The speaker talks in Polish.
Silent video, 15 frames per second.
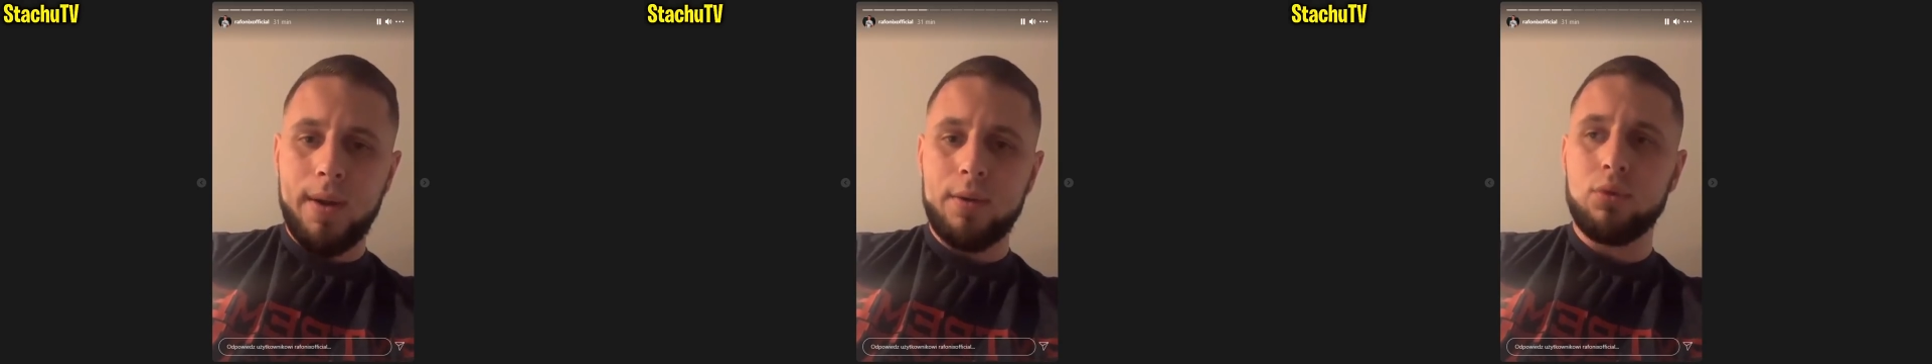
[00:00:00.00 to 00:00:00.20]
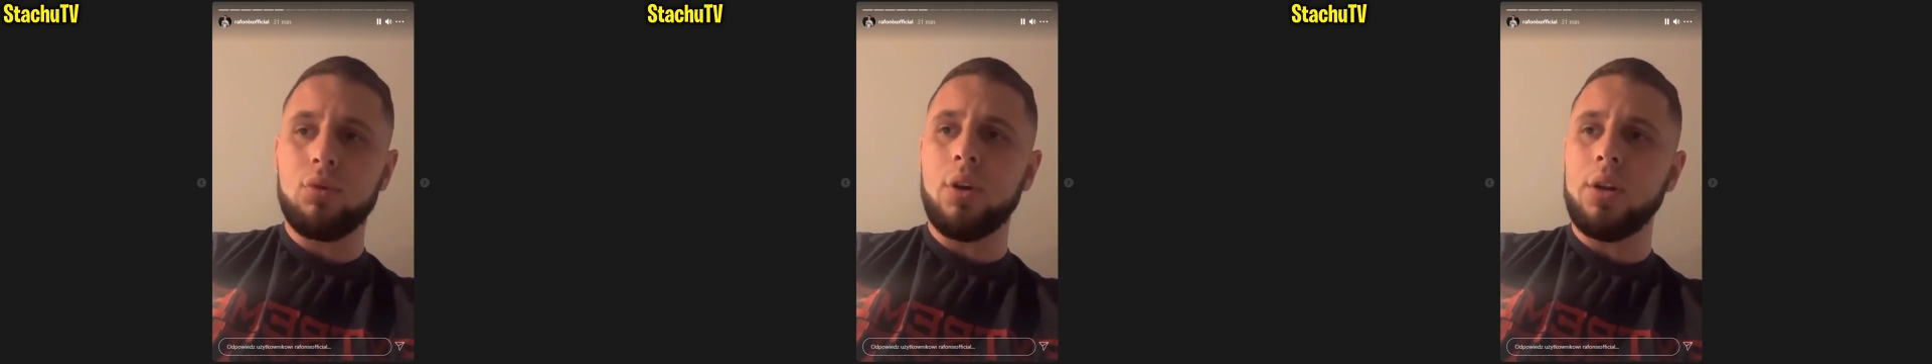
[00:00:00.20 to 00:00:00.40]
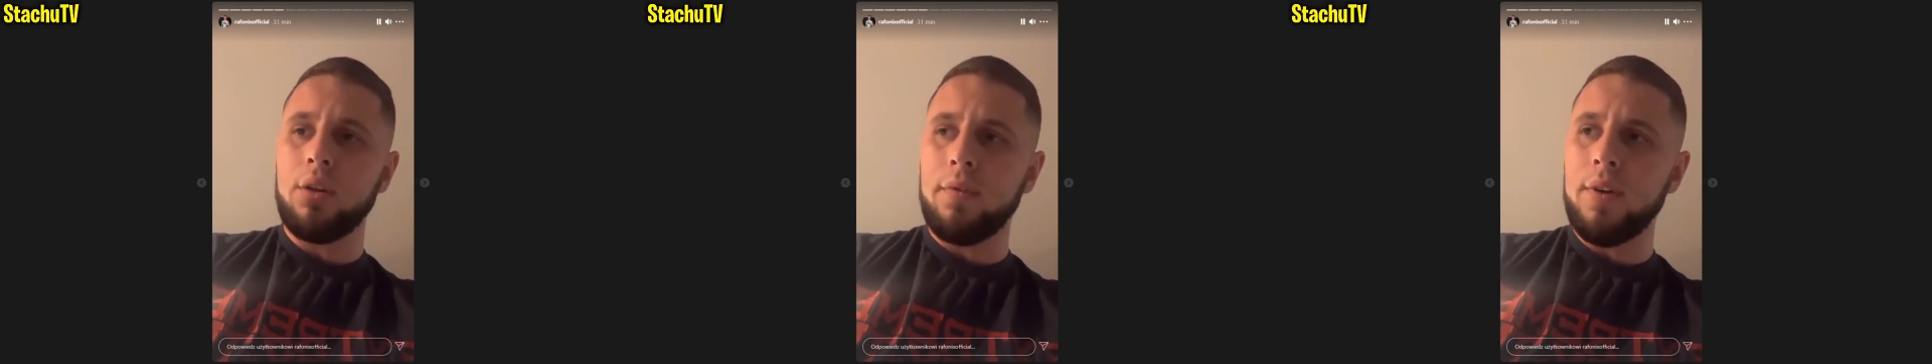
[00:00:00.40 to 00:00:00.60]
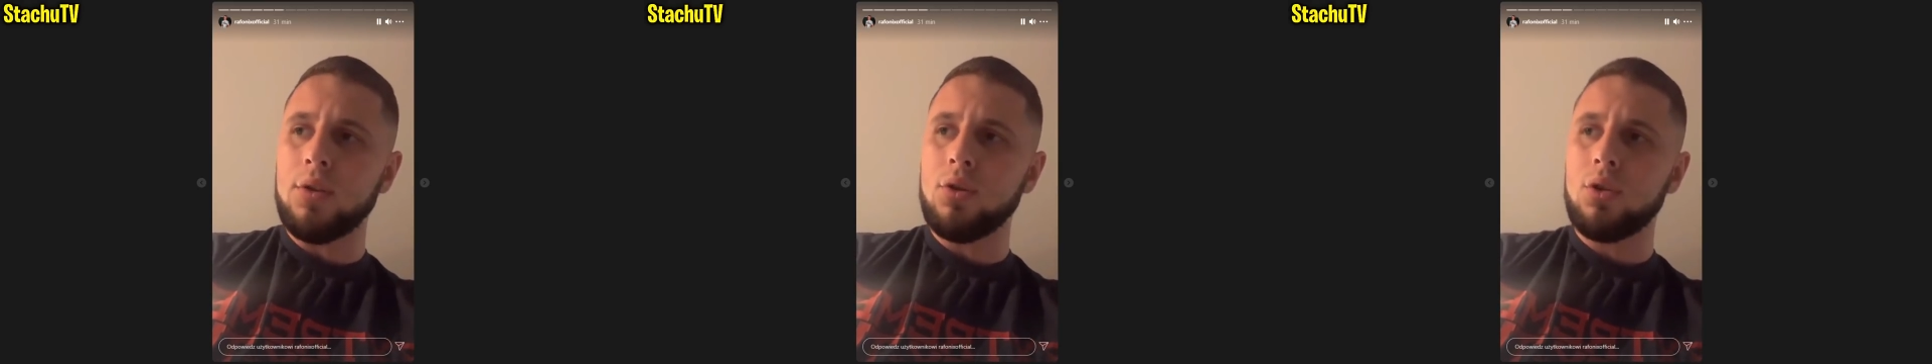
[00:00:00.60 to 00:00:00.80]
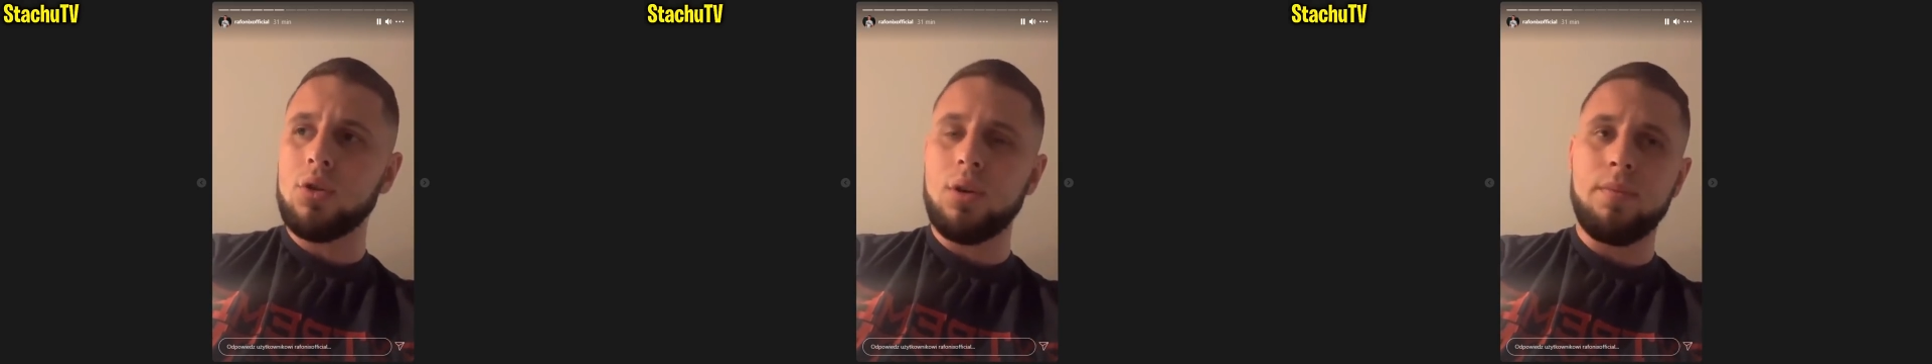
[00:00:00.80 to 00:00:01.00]
który
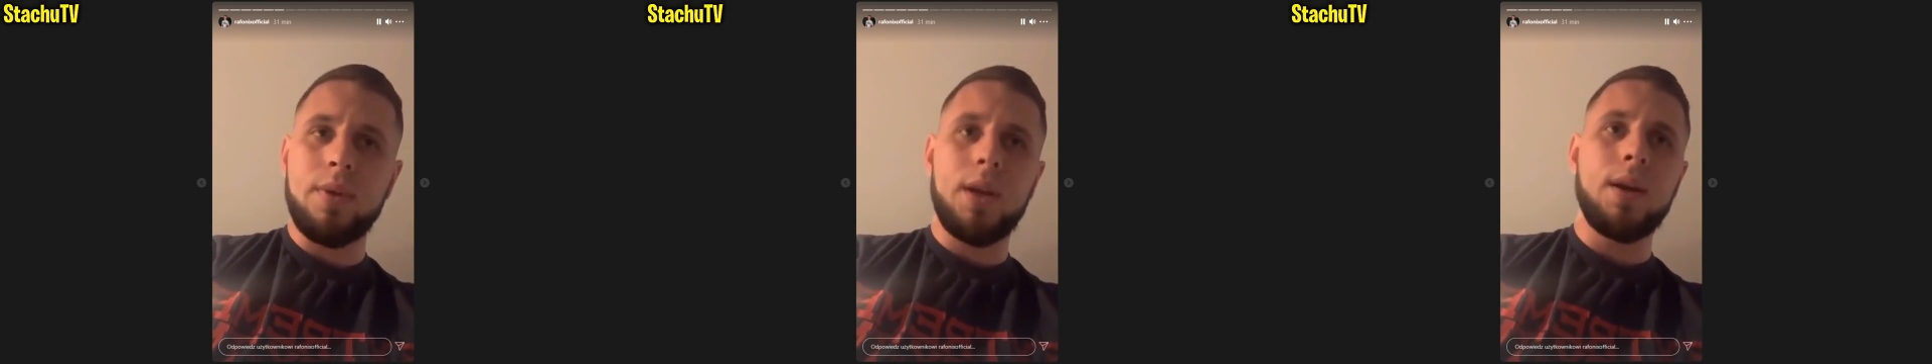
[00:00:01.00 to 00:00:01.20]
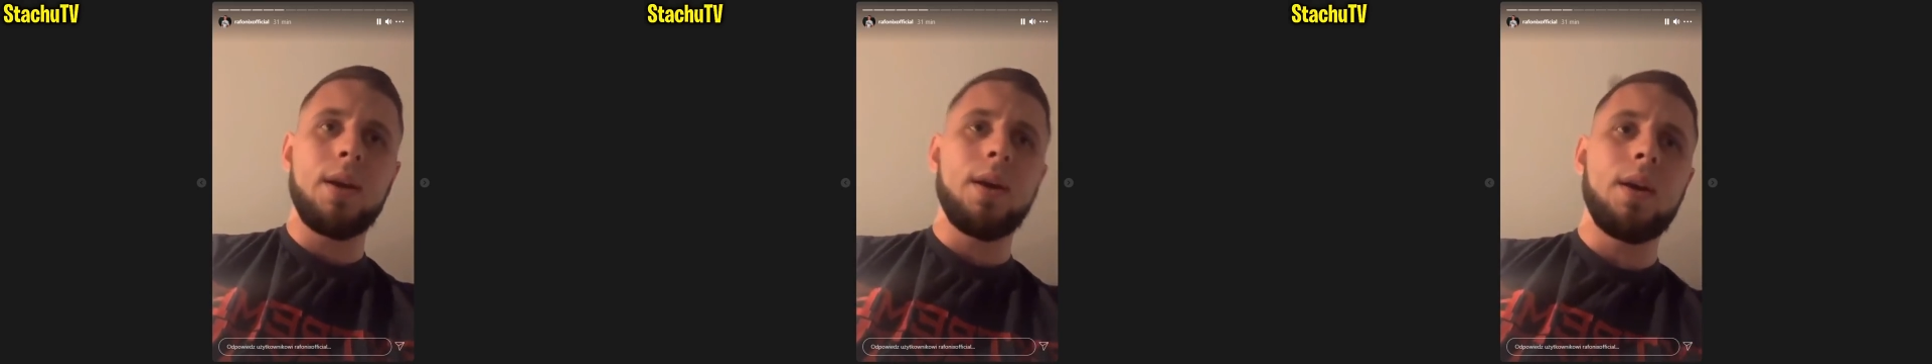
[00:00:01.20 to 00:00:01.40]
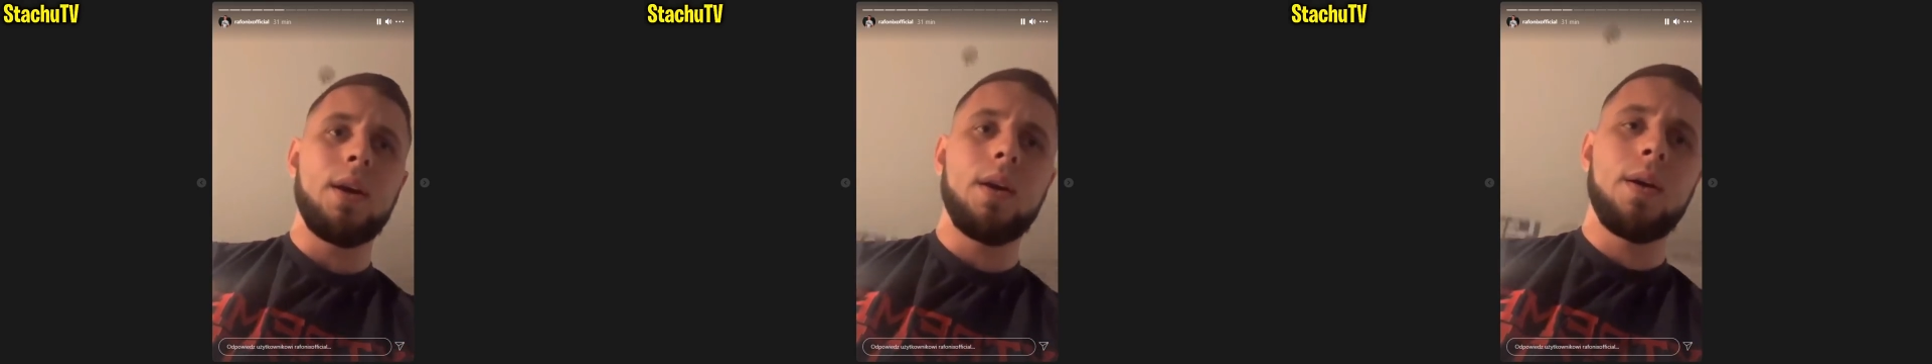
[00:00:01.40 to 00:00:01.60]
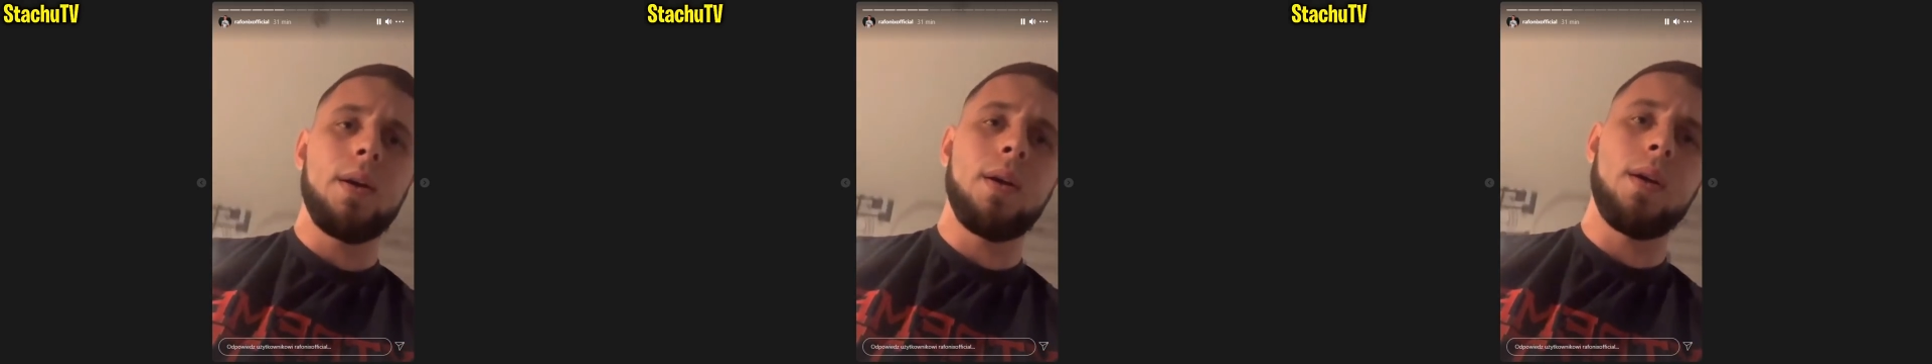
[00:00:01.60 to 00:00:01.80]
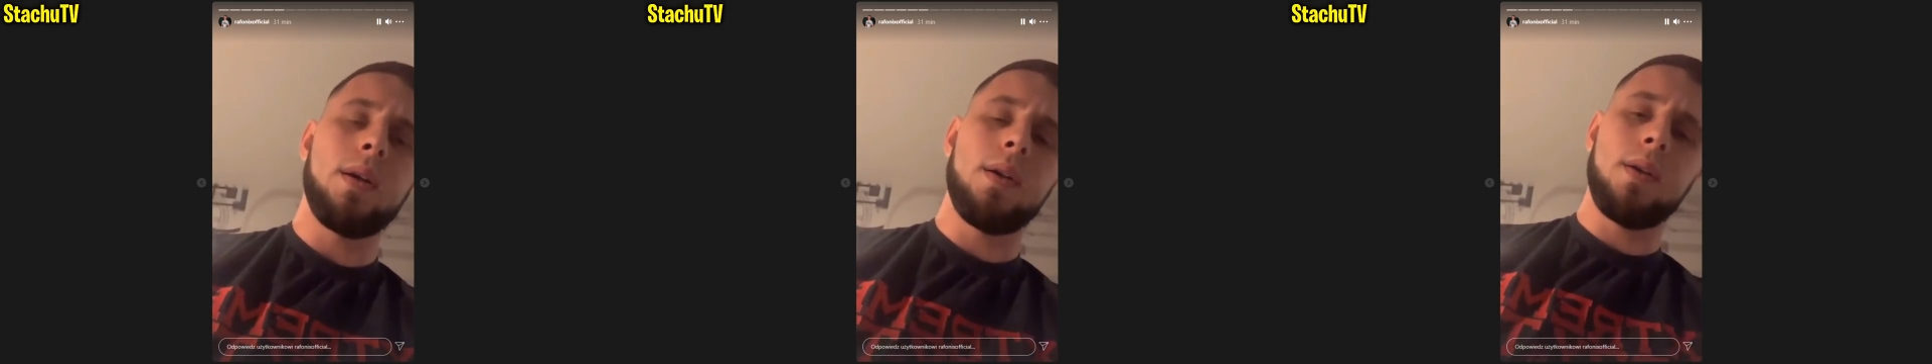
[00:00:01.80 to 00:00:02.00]
towarzyszy mi.
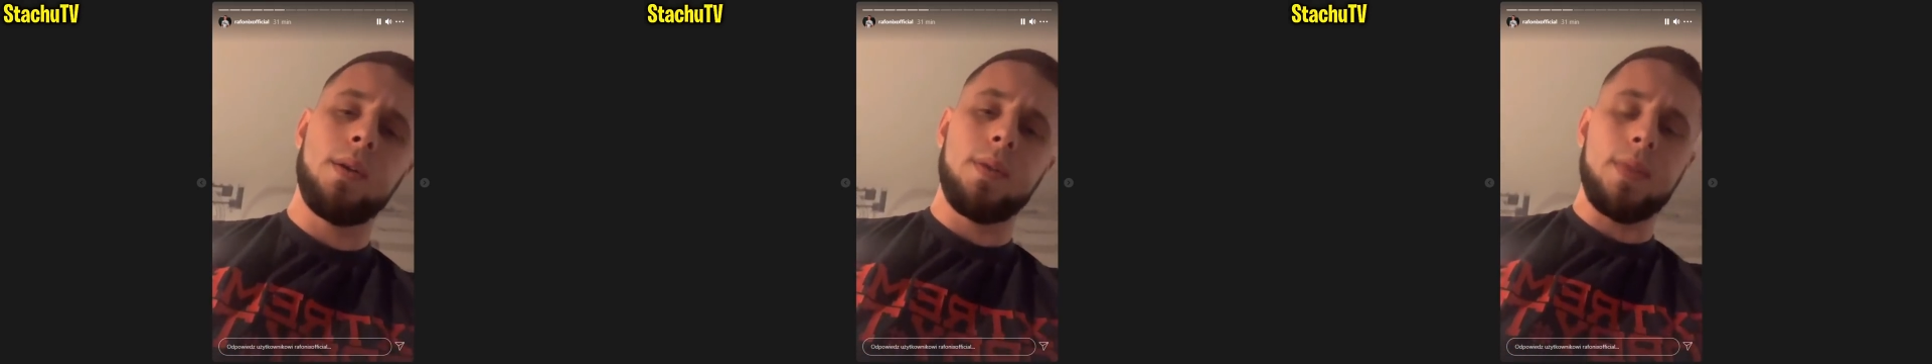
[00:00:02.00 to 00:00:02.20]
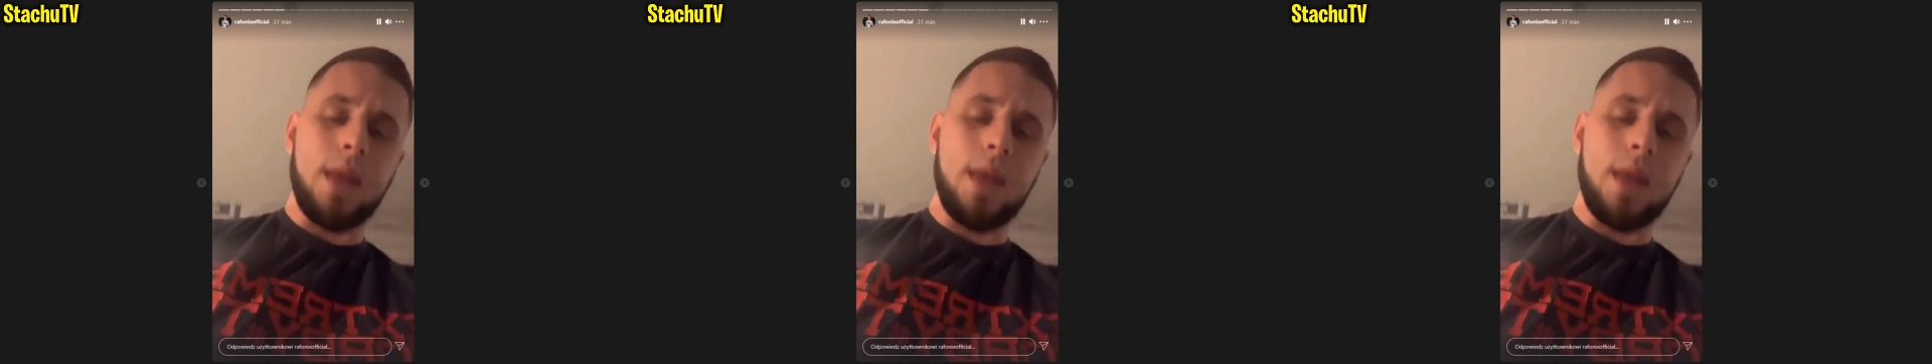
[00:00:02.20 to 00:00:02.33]
na